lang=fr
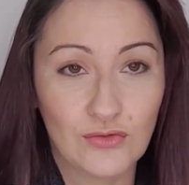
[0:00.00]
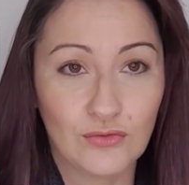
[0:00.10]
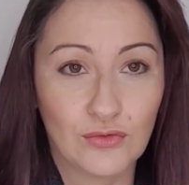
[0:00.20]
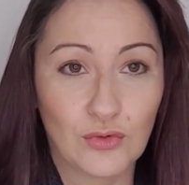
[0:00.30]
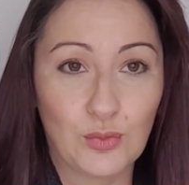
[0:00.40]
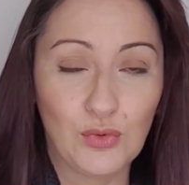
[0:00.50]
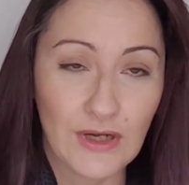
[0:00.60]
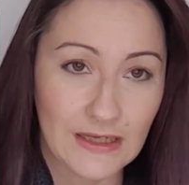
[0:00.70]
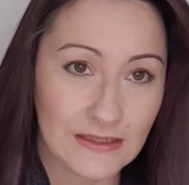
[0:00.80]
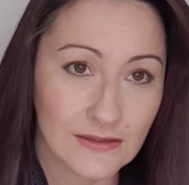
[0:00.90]
Donc pour
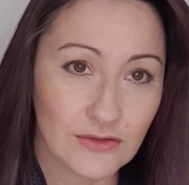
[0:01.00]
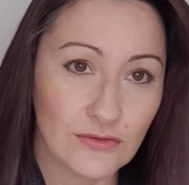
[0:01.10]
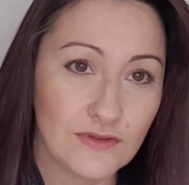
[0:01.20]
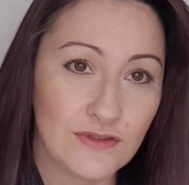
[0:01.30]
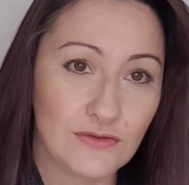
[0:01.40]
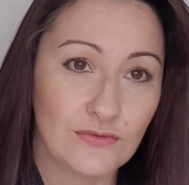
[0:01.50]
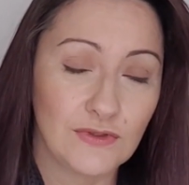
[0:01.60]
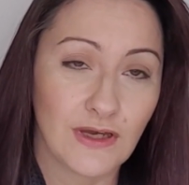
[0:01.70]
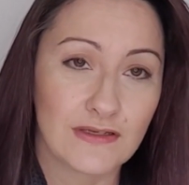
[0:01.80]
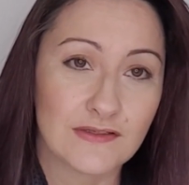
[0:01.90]
la gagnante, il
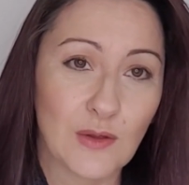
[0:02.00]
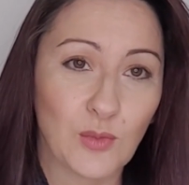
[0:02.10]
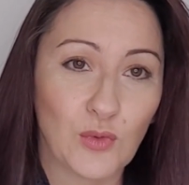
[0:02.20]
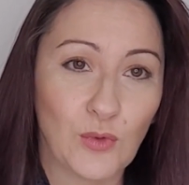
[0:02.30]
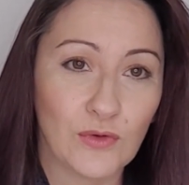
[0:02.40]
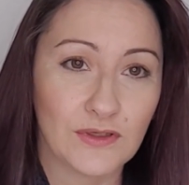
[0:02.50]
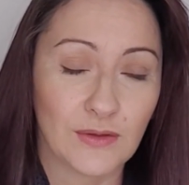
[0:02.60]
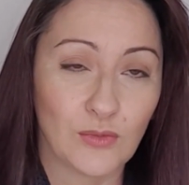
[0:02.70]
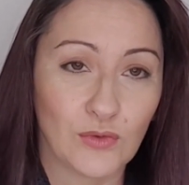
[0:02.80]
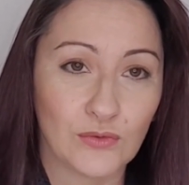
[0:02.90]
suffira simplement
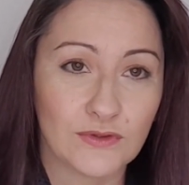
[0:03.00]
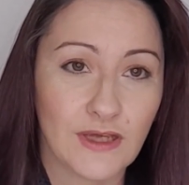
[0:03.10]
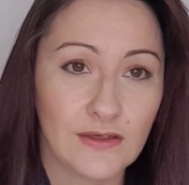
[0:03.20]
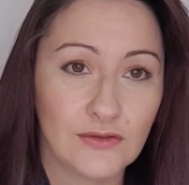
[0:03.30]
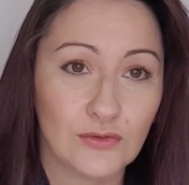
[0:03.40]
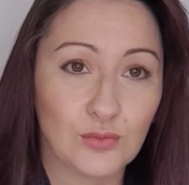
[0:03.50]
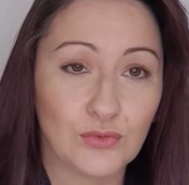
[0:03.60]
qu'elle me contacte